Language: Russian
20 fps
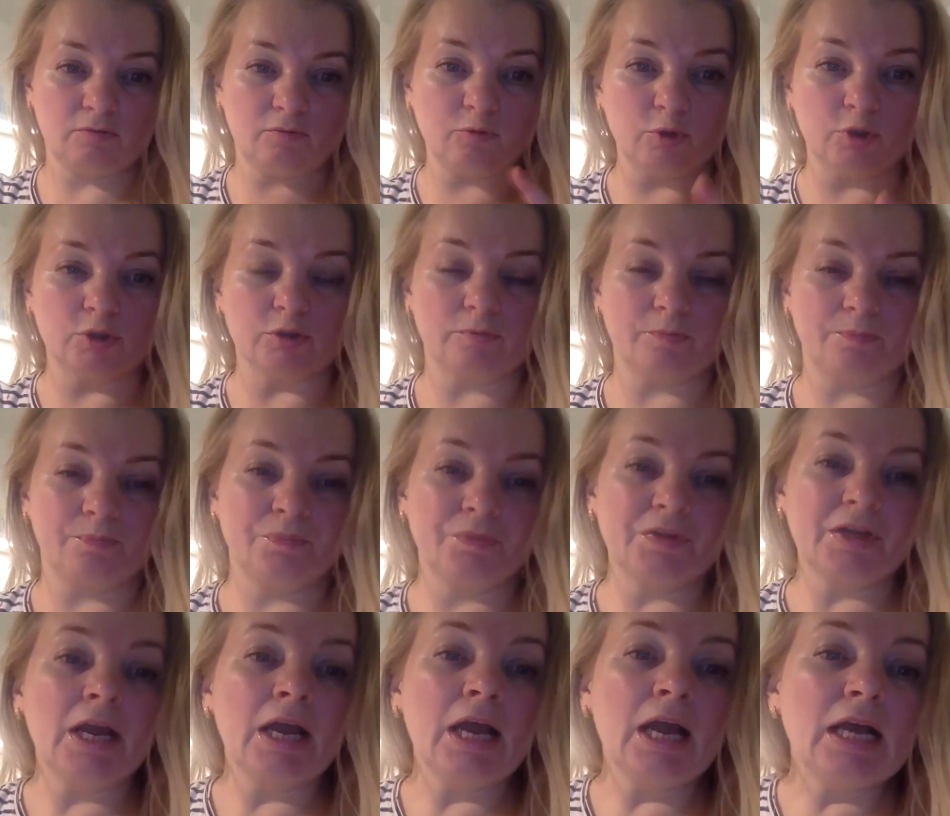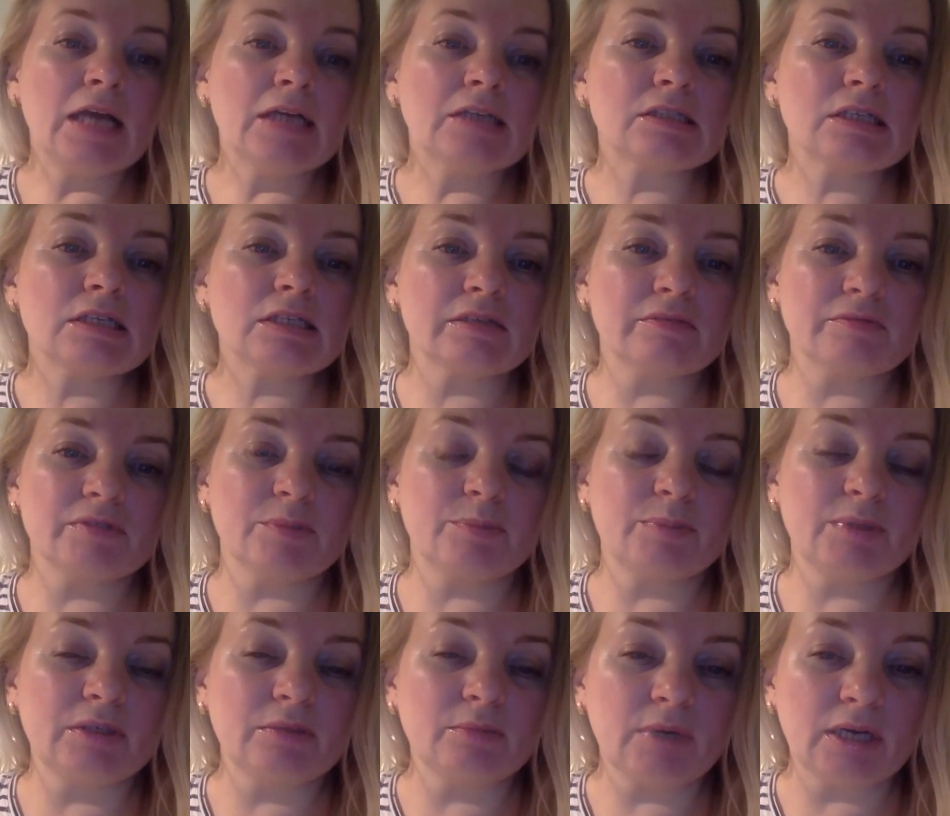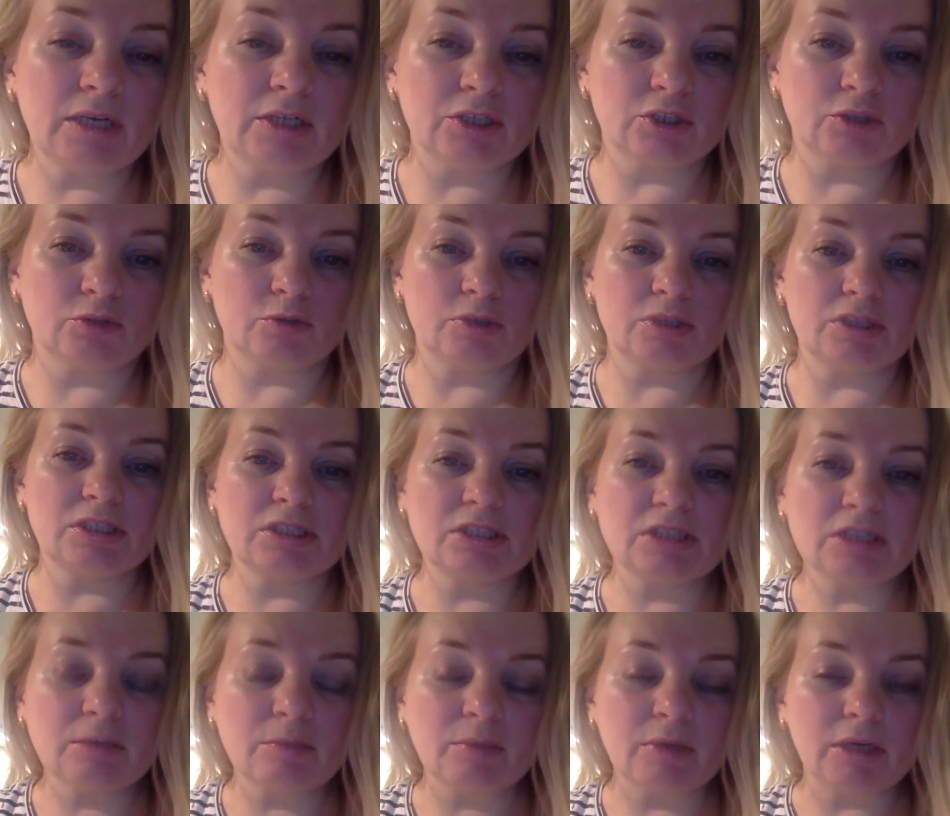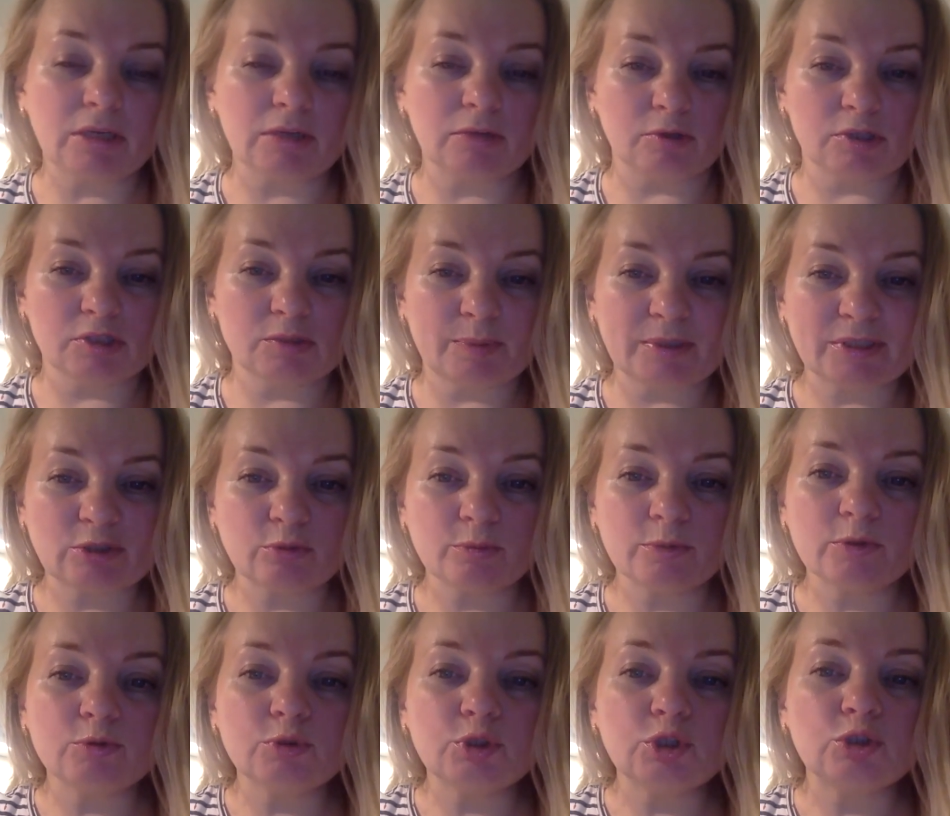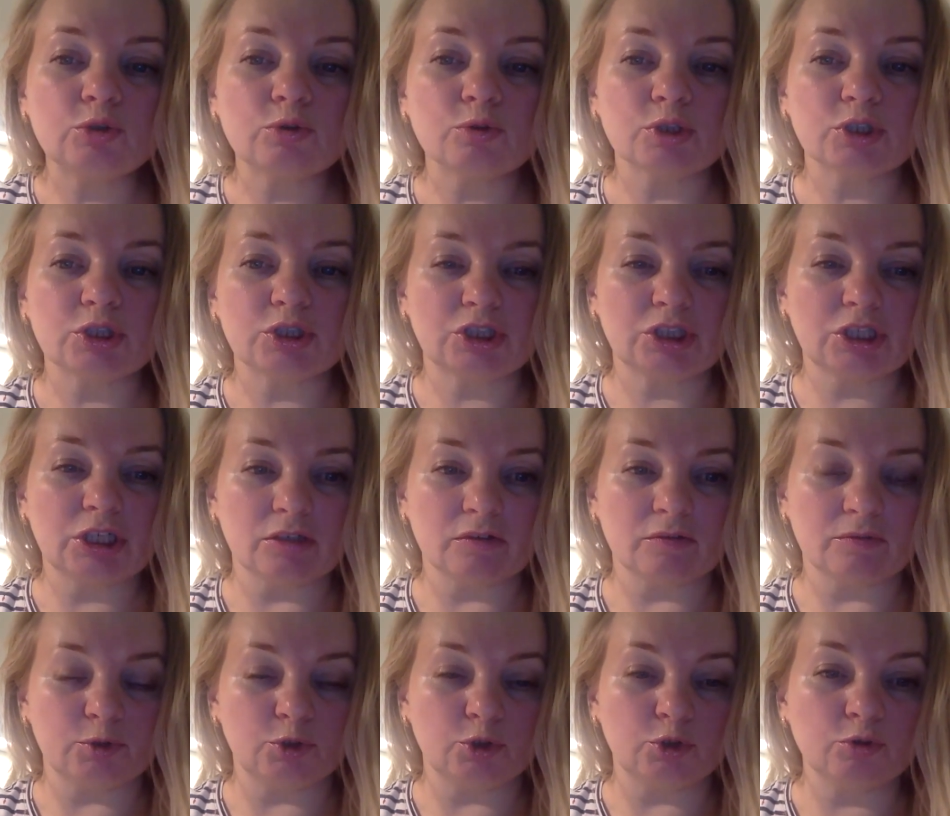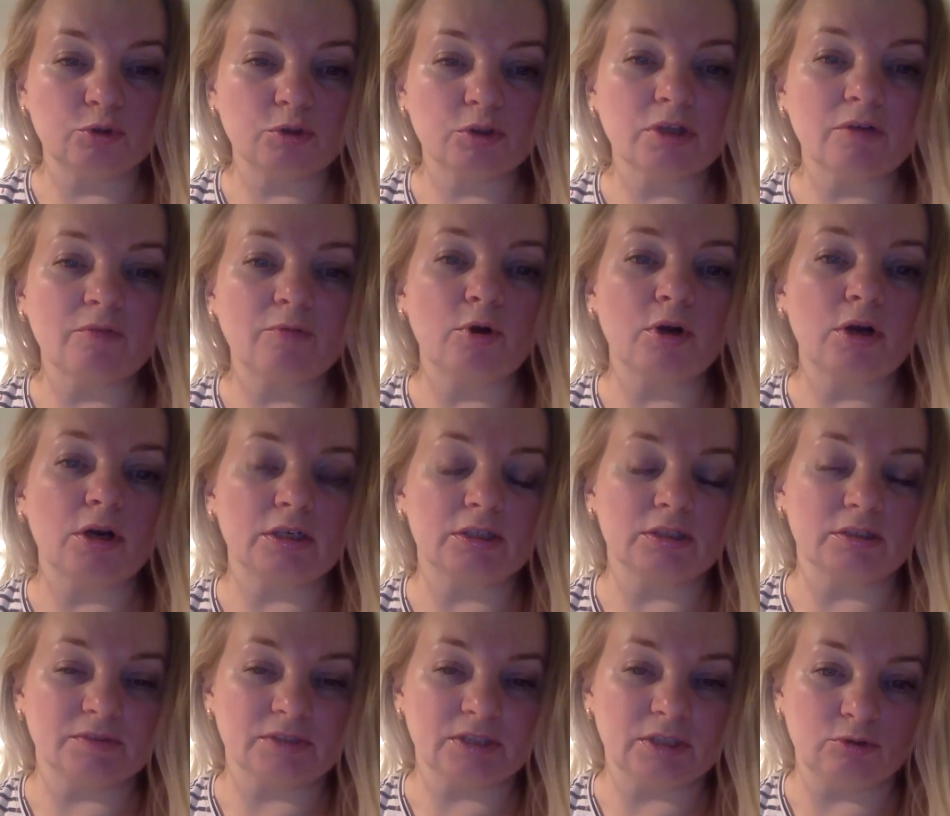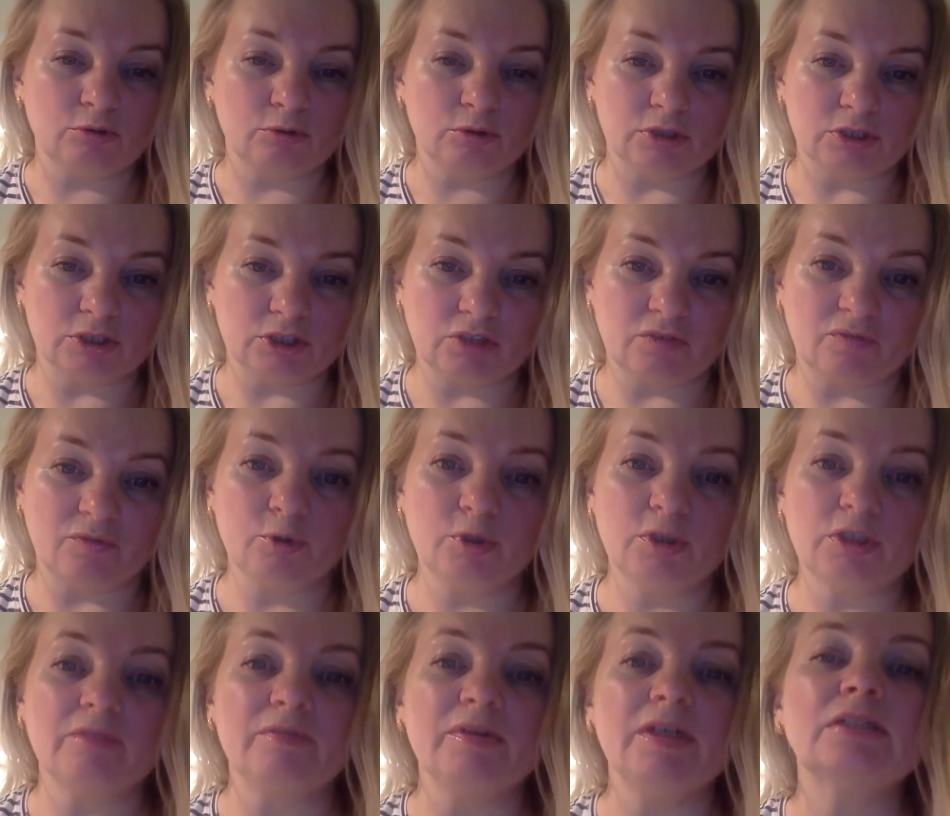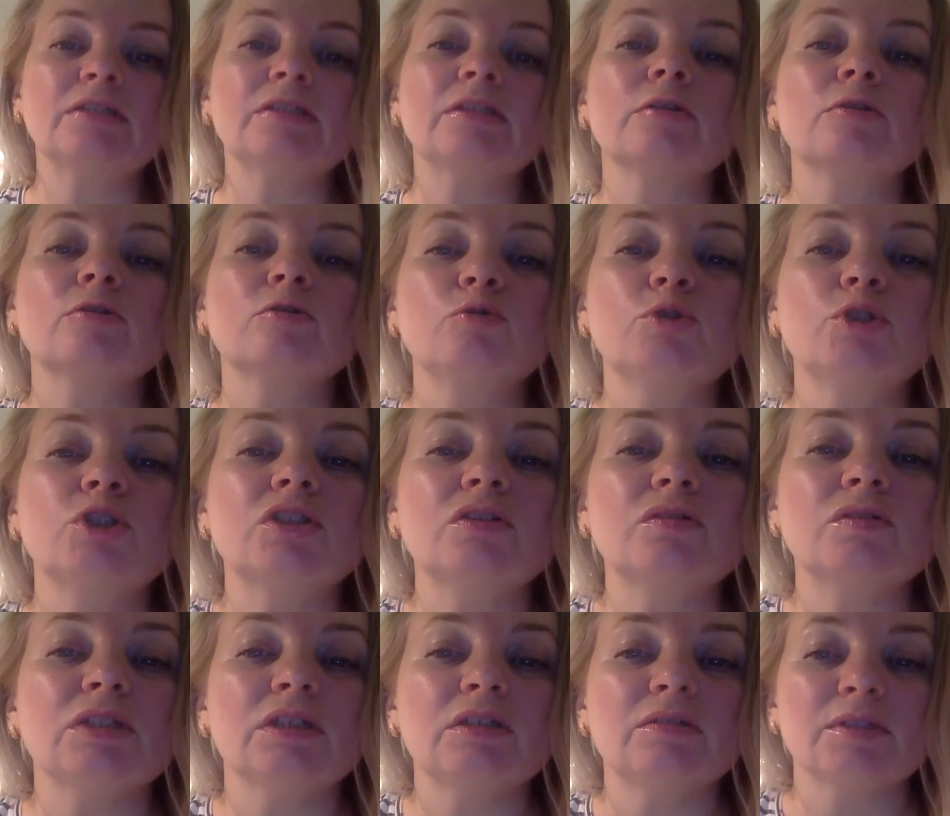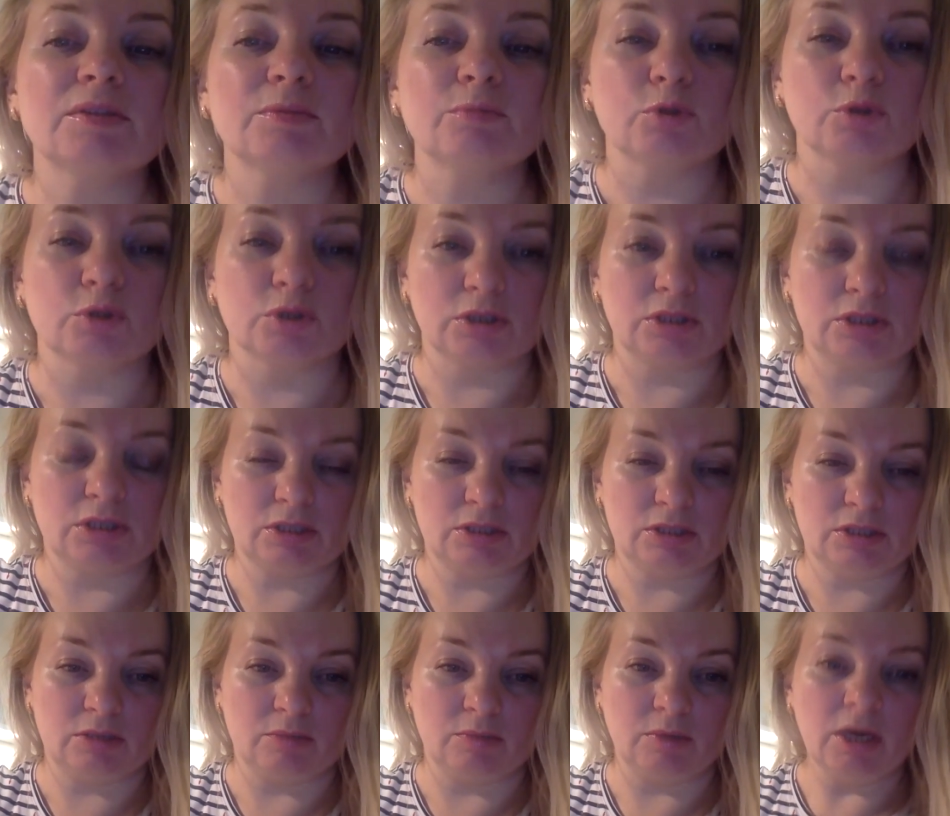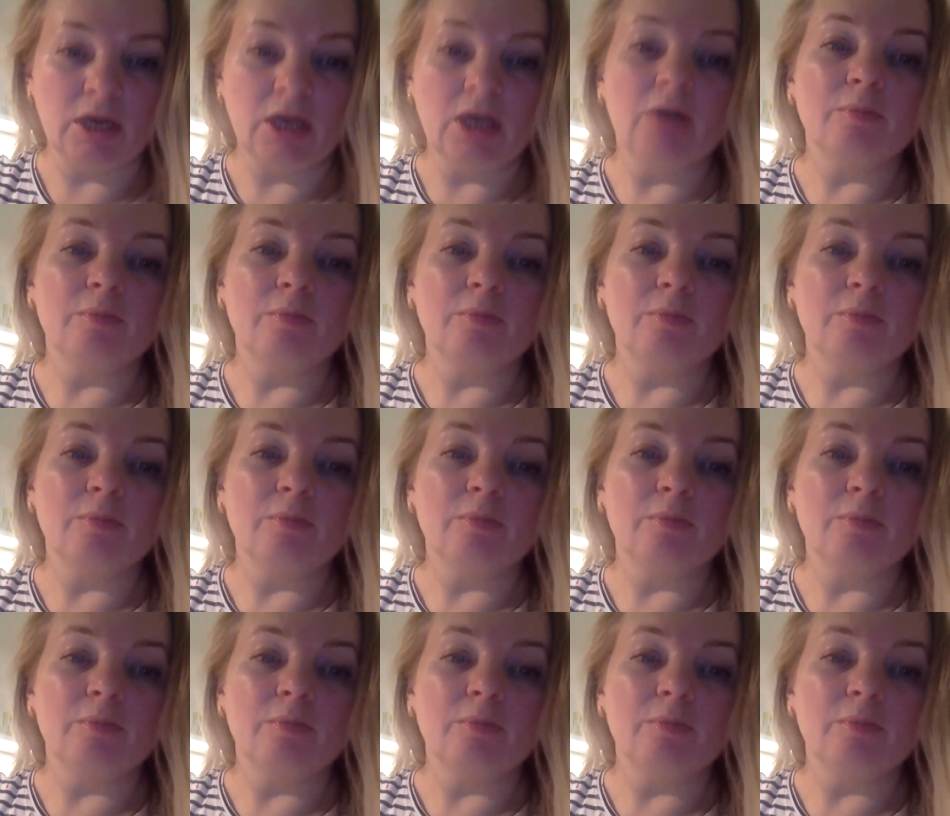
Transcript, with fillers: Вот, Эсэсовцы понимали, что система, которая способна уничтожить жертву еще до того, как она взойдет на эшафот, является лучшей из всех возможных систем,